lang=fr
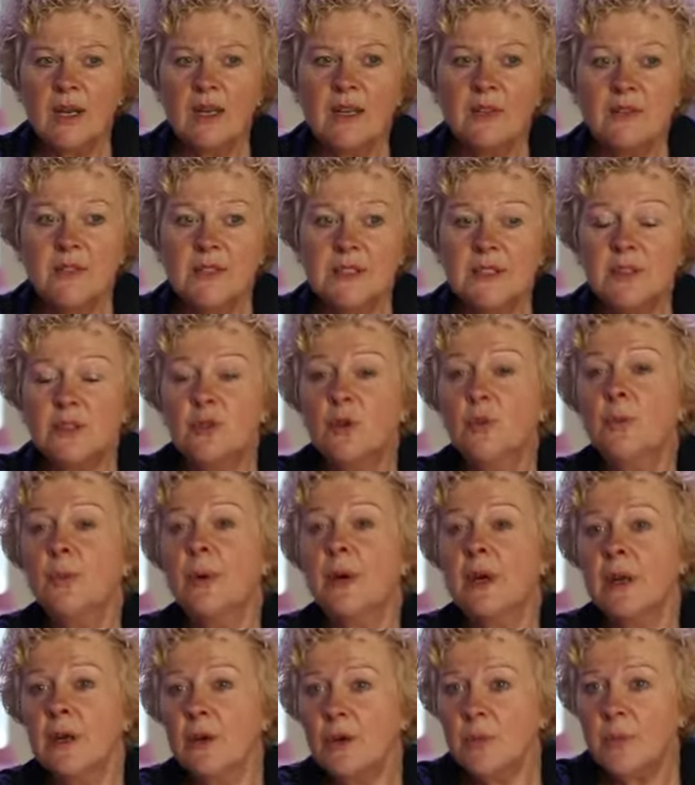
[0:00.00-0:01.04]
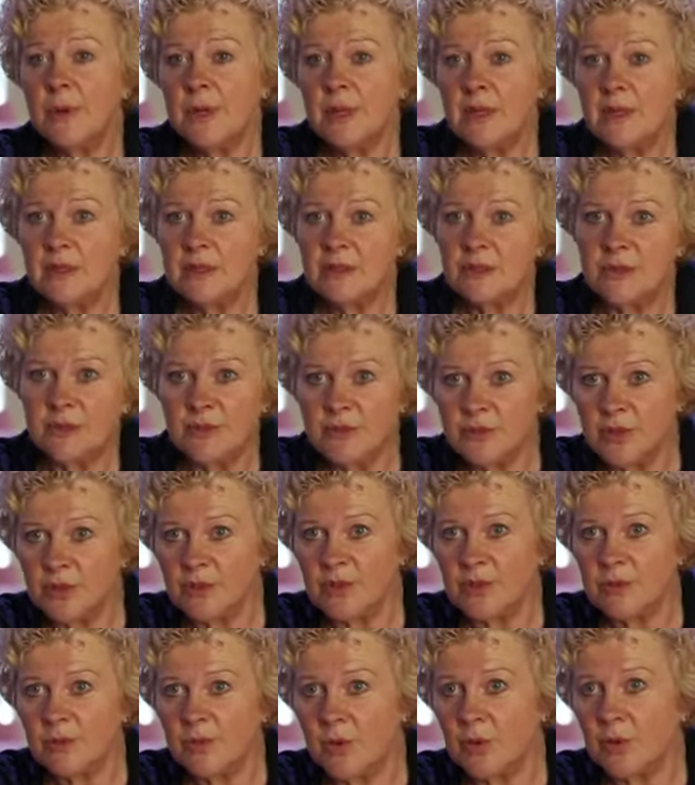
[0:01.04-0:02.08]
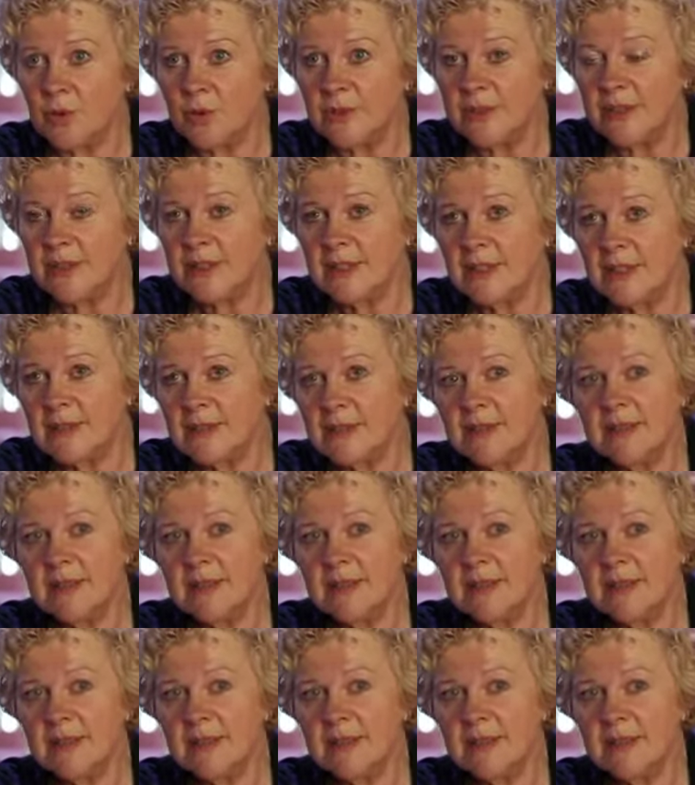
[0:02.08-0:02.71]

Les visites de pré-reprise sont fortement conseillées.